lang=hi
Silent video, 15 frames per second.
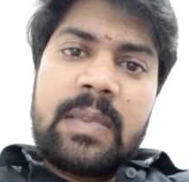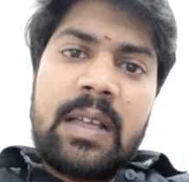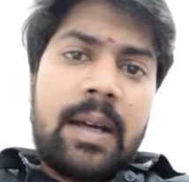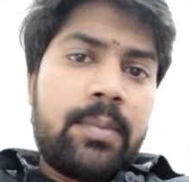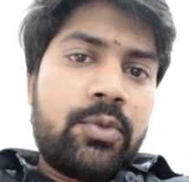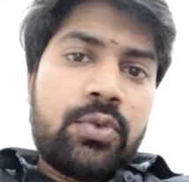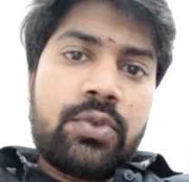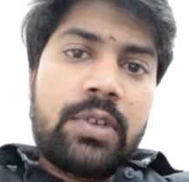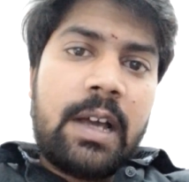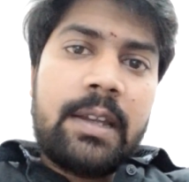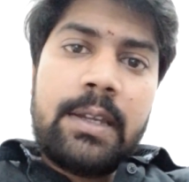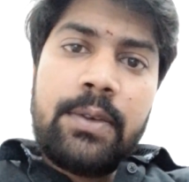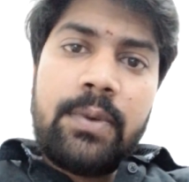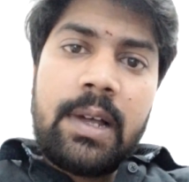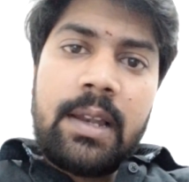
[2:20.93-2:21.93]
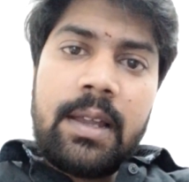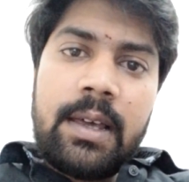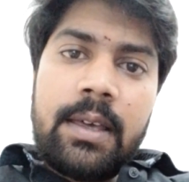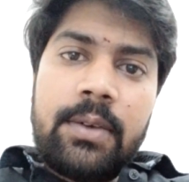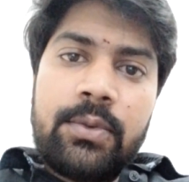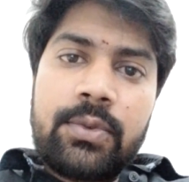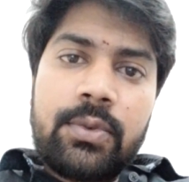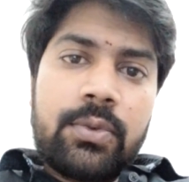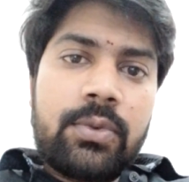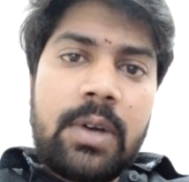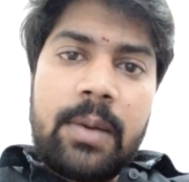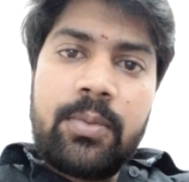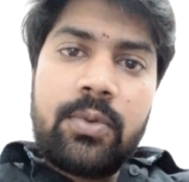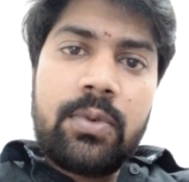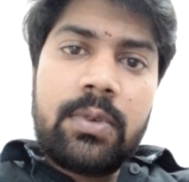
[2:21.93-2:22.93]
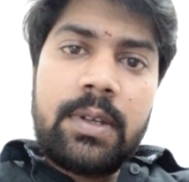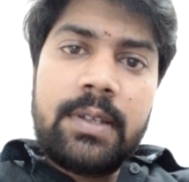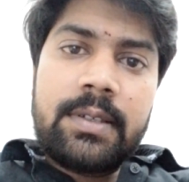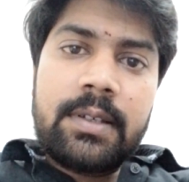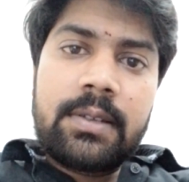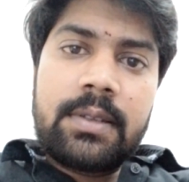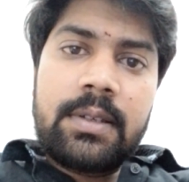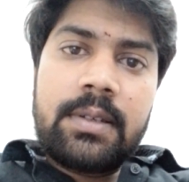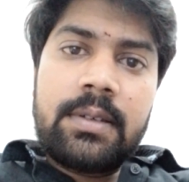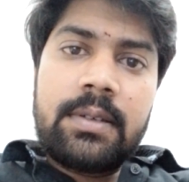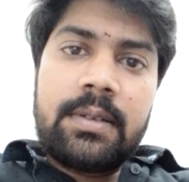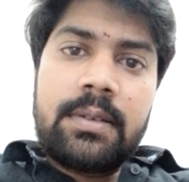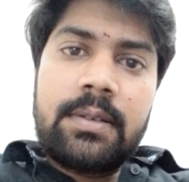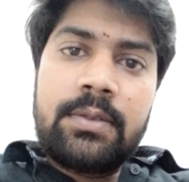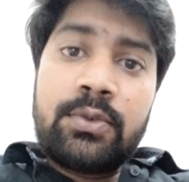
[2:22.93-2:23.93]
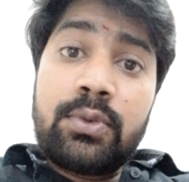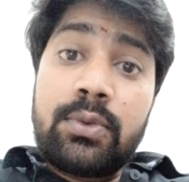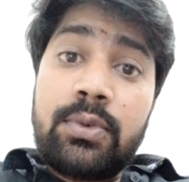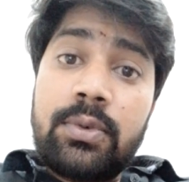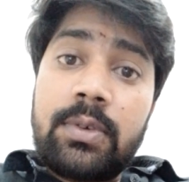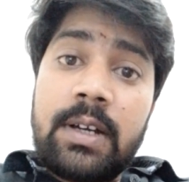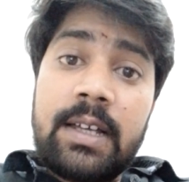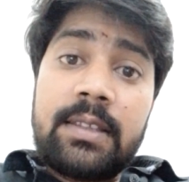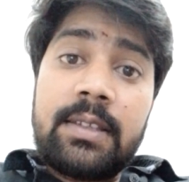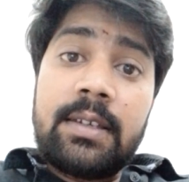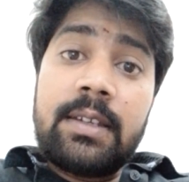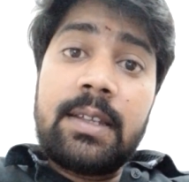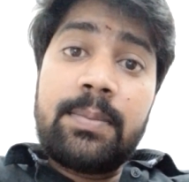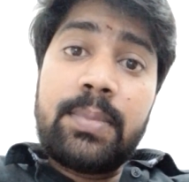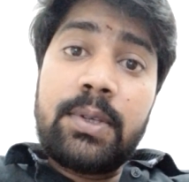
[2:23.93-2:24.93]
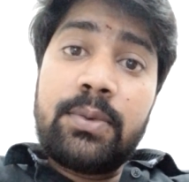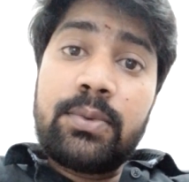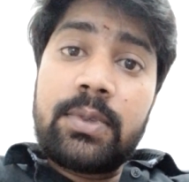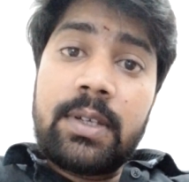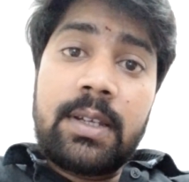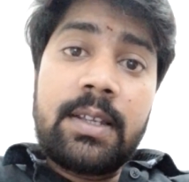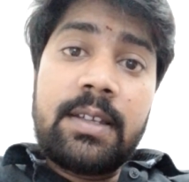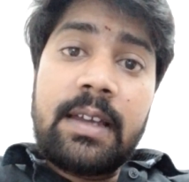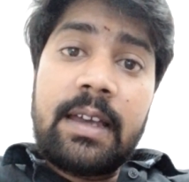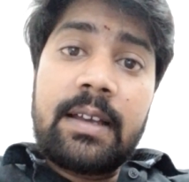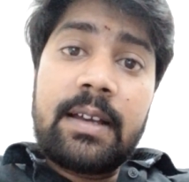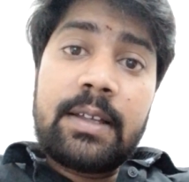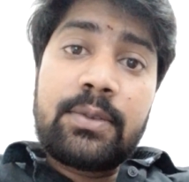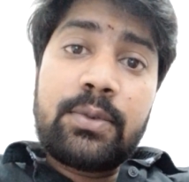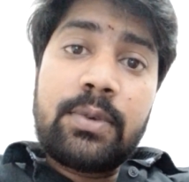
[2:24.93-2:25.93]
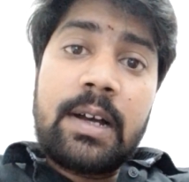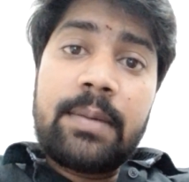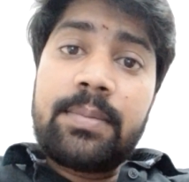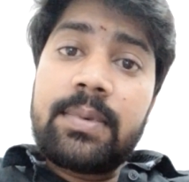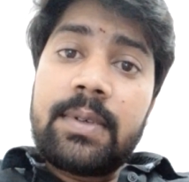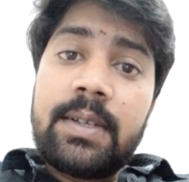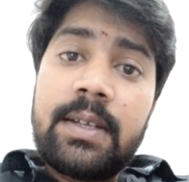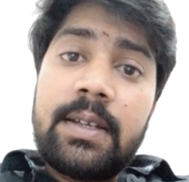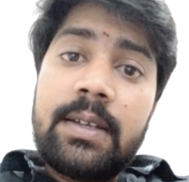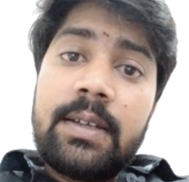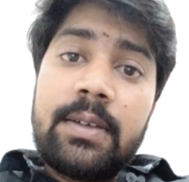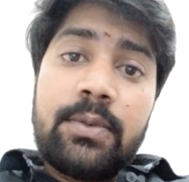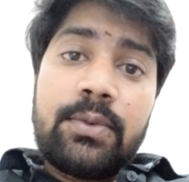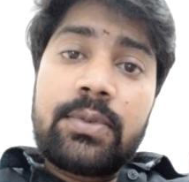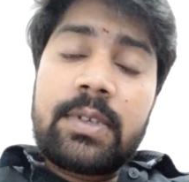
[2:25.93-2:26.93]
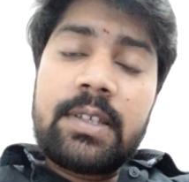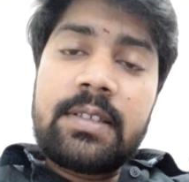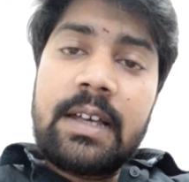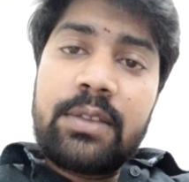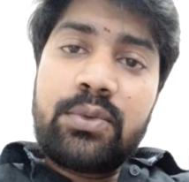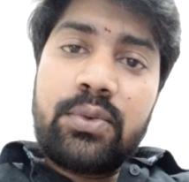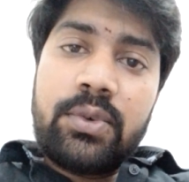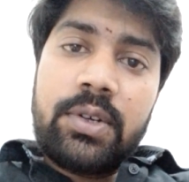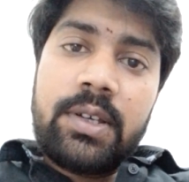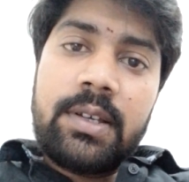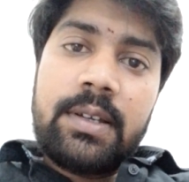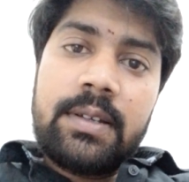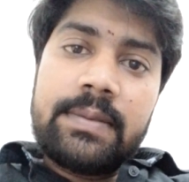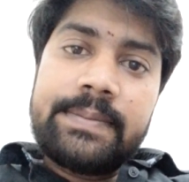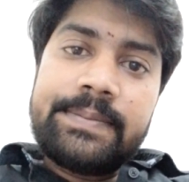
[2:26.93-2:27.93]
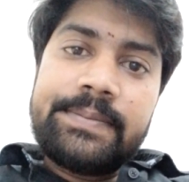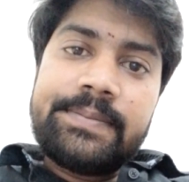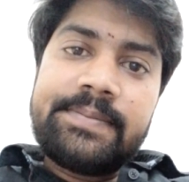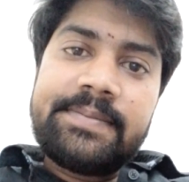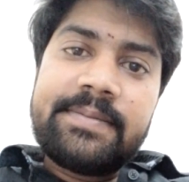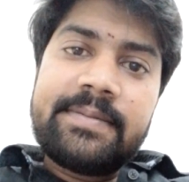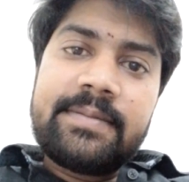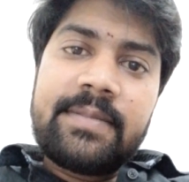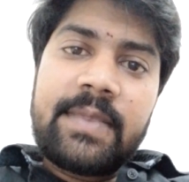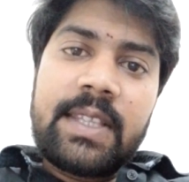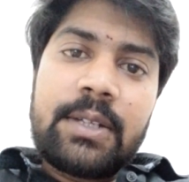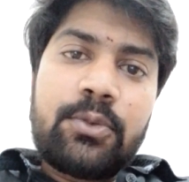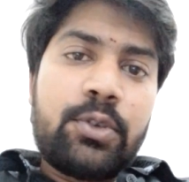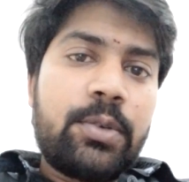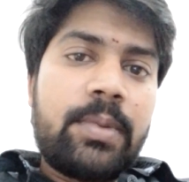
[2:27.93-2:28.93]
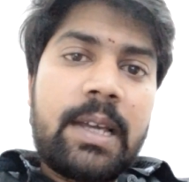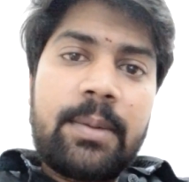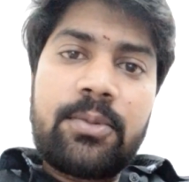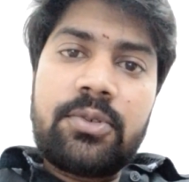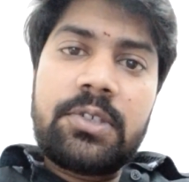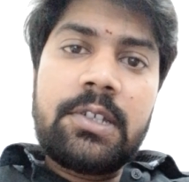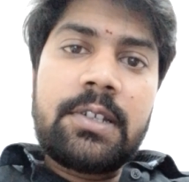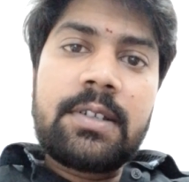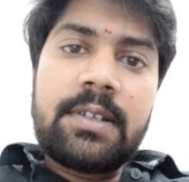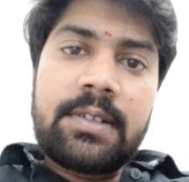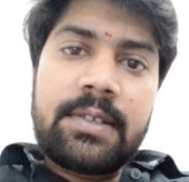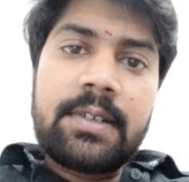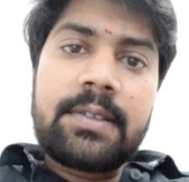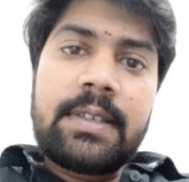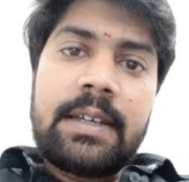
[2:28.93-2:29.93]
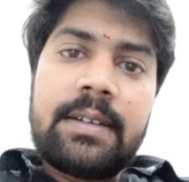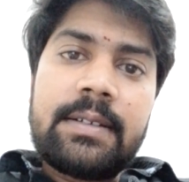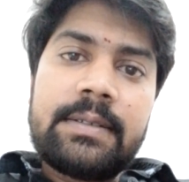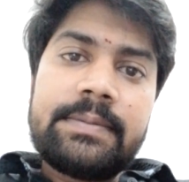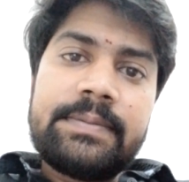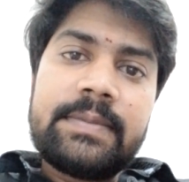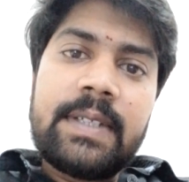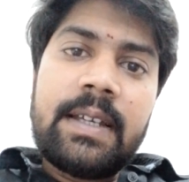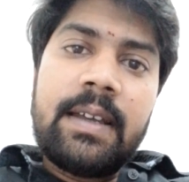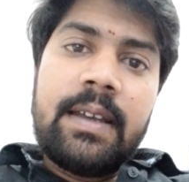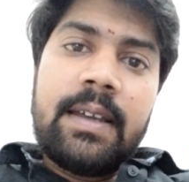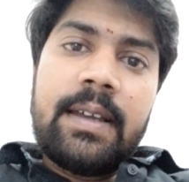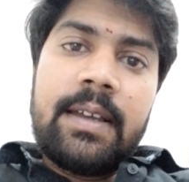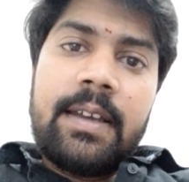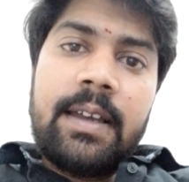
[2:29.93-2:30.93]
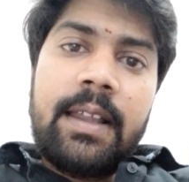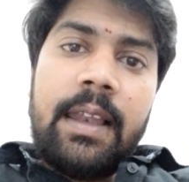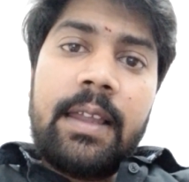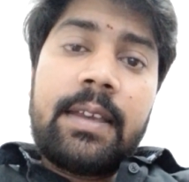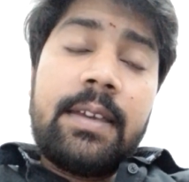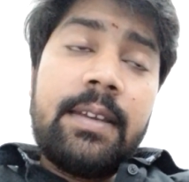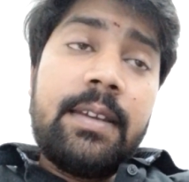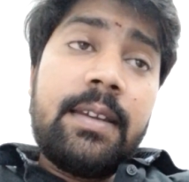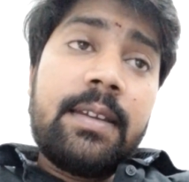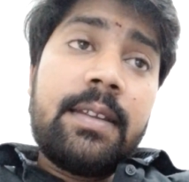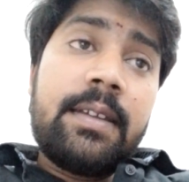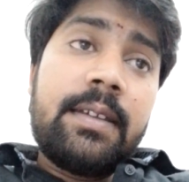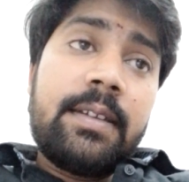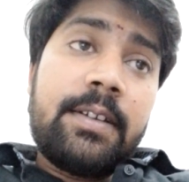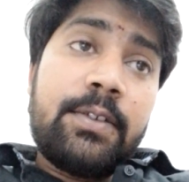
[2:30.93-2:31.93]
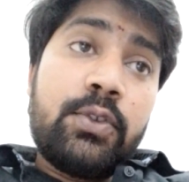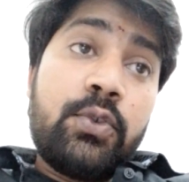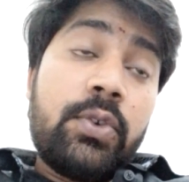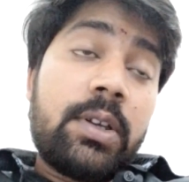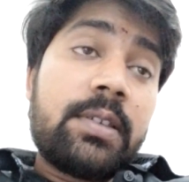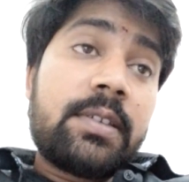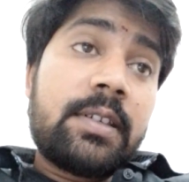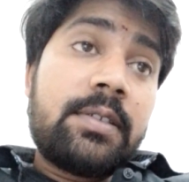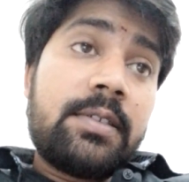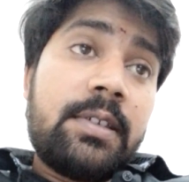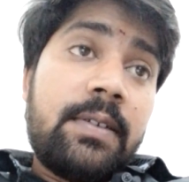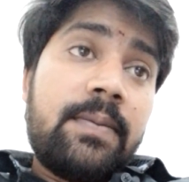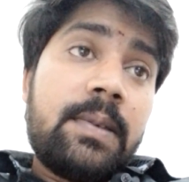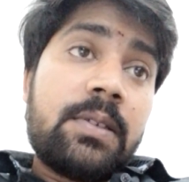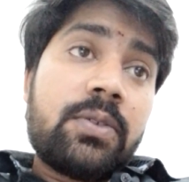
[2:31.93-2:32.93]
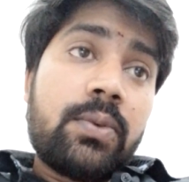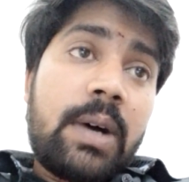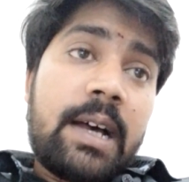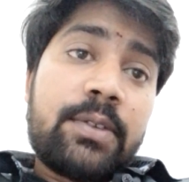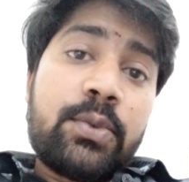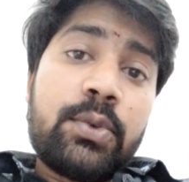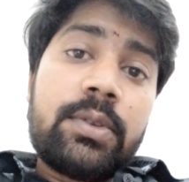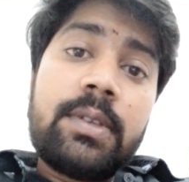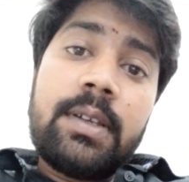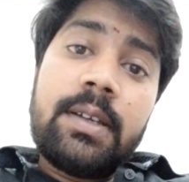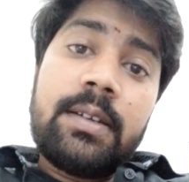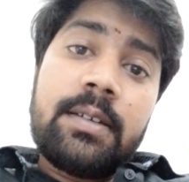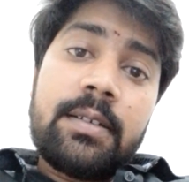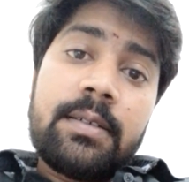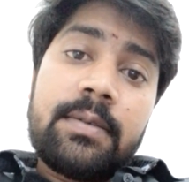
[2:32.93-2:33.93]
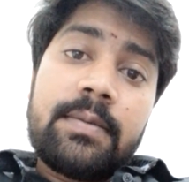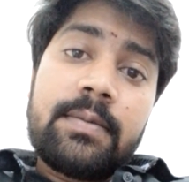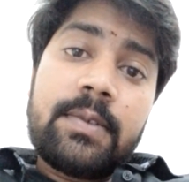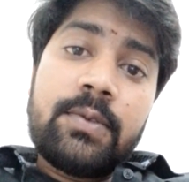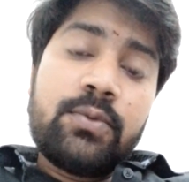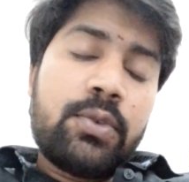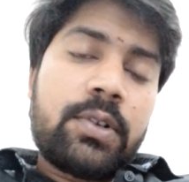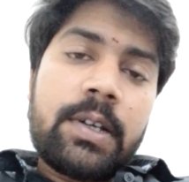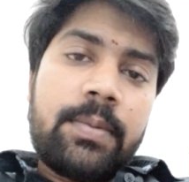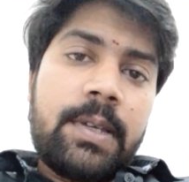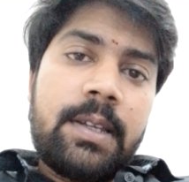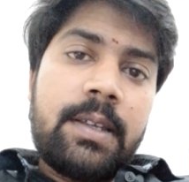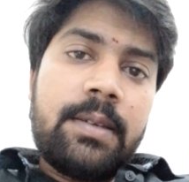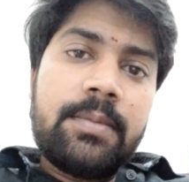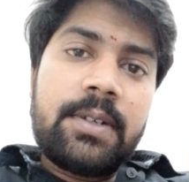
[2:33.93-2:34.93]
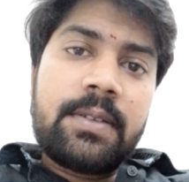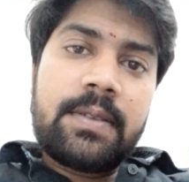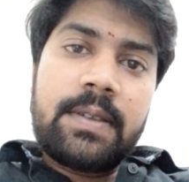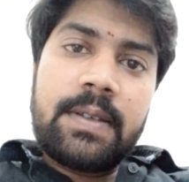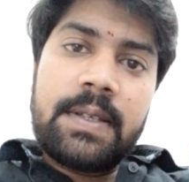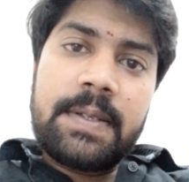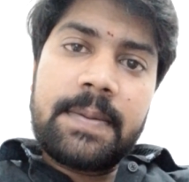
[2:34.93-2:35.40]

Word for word: अब जो जाने वाला है उसको तो आप रोक नहीं सकते जो धोखा देने पे उतर ही आएगा तो आप उसके साथ थोड़े हैं कोई भी आपको चीट कर सकता है ना लेकिन जो एक सच्ची विश्वास होती है ना वो कभी नहीं मरती